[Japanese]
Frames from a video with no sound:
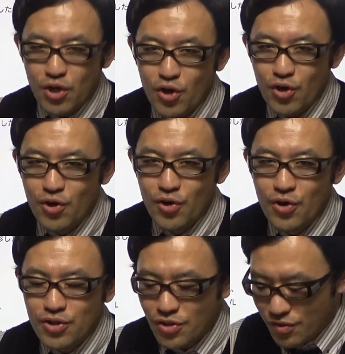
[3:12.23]
しょ
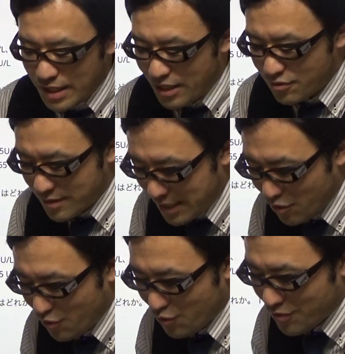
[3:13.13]
うというふうになるんだと
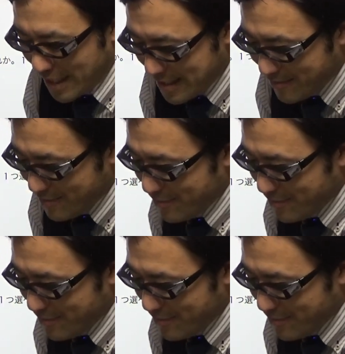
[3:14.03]
いうことです